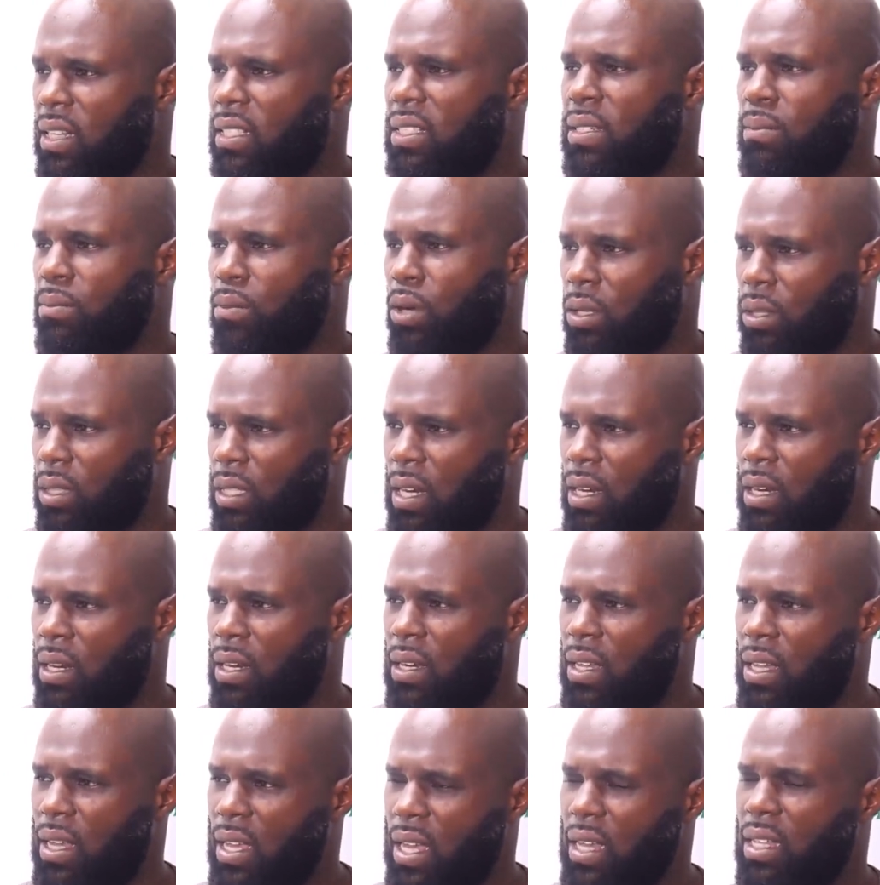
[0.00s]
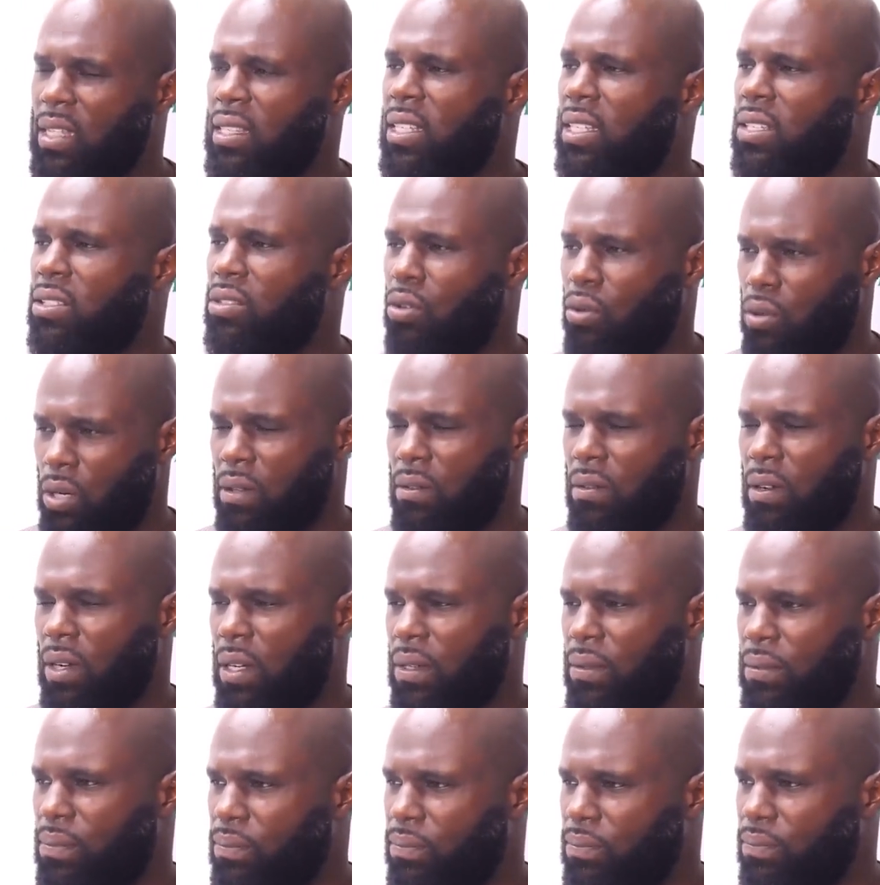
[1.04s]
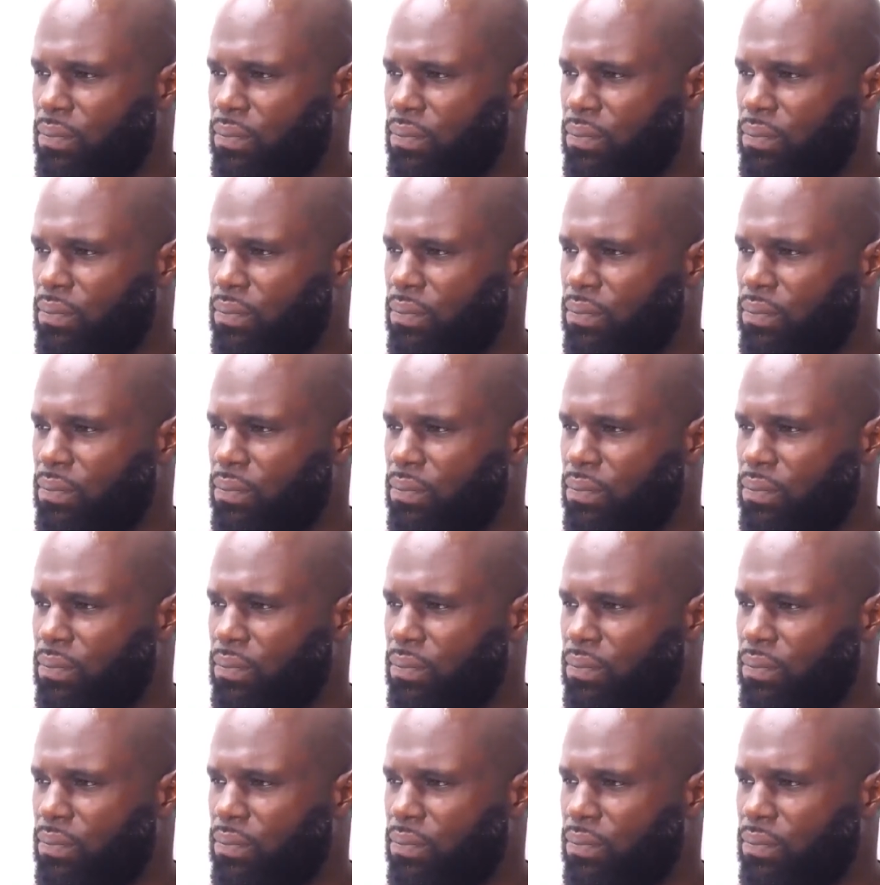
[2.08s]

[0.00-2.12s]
est immortel et Haïti se relèvera.